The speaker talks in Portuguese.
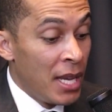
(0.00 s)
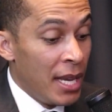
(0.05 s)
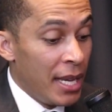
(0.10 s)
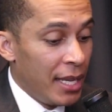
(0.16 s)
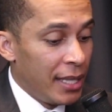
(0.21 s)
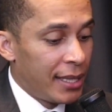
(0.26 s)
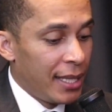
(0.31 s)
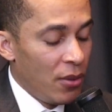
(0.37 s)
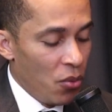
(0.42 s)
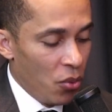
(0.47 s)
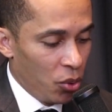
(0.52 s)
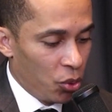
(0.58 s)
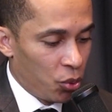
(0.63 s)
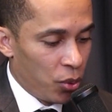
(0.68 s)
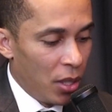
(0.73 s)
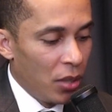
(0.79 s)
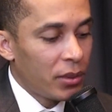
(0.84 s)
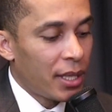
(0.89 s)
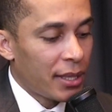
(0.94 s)
Então, o
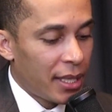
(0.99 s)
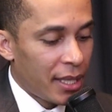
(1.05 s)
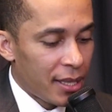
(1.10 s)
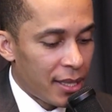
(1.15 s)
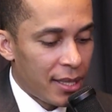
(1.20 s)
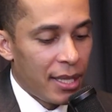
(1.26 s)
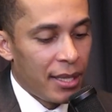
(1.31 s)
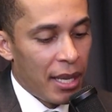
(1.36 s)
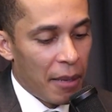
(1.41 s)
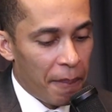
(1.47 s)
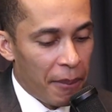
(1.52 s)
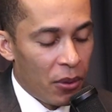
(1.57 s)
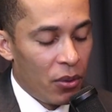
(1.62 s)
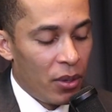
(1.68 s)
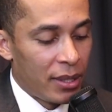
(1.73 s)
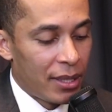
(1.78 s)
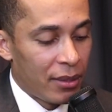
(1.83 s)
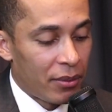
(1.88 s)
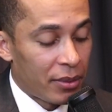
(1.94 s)
João tá crescendo e a Paola
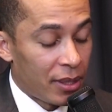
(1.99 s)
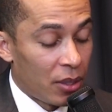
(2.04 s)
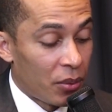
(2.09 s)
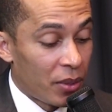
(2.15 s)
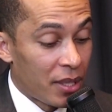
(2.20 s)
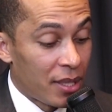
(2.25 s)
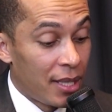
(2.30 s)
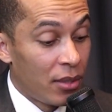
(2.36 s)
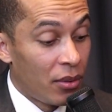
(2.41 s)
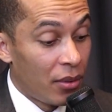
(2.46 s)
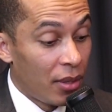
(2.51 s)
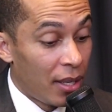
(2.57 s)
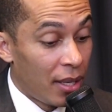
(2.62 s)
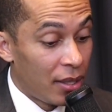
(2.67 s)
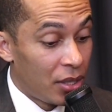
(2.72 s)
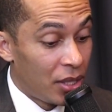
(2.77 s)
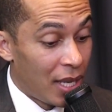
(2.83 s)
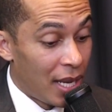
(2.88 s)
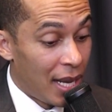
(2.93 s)
estão tá, crescendo
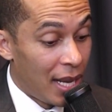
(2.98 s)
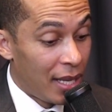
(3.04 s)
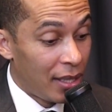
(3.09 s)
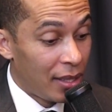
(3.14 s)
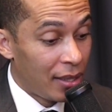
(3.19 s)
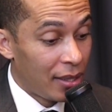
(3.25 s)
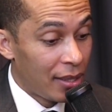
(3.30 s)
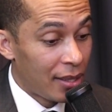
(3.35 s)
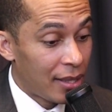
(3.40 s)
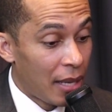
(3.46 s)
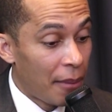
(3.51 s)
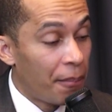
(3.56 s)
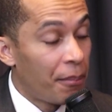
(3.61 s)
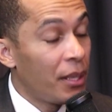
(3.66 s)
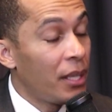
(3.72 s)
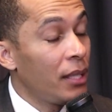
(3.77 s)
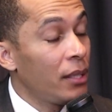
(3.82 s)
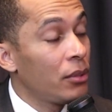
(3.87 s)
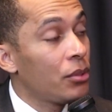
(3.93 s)
já
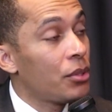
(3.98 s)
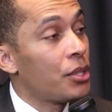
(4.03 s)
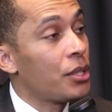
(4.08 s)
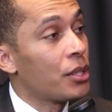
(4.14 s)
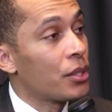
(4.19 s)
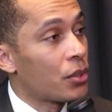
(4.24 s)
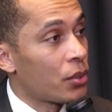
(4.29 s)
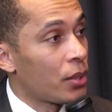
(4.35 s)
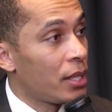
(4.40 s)
sabendo disso.